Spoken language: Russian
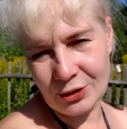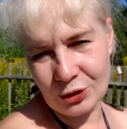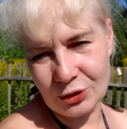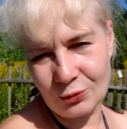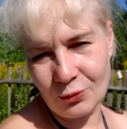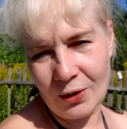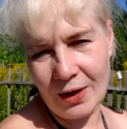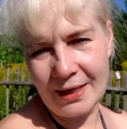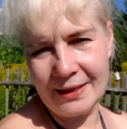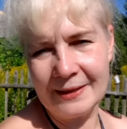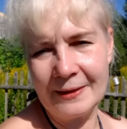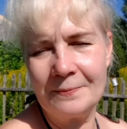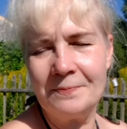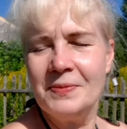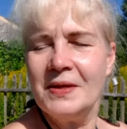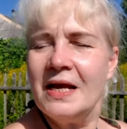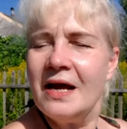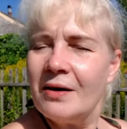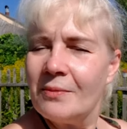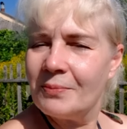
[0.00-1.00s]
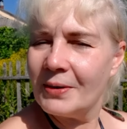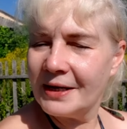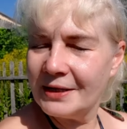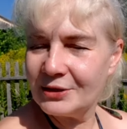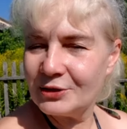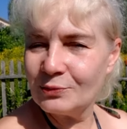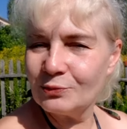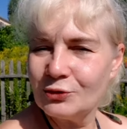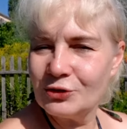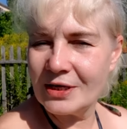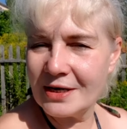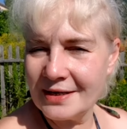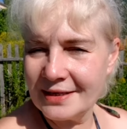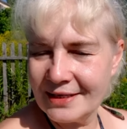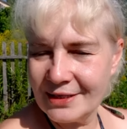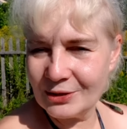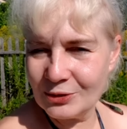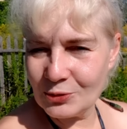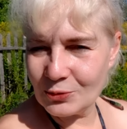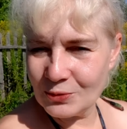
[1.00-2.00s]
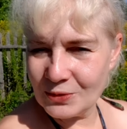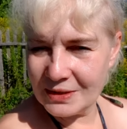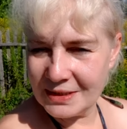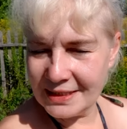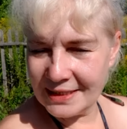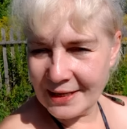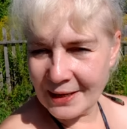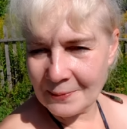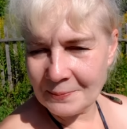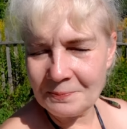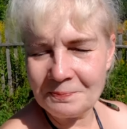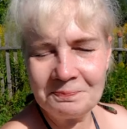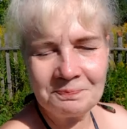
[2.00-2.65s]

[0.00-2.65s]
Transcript: актуально. Поэтому, дорогие друзья,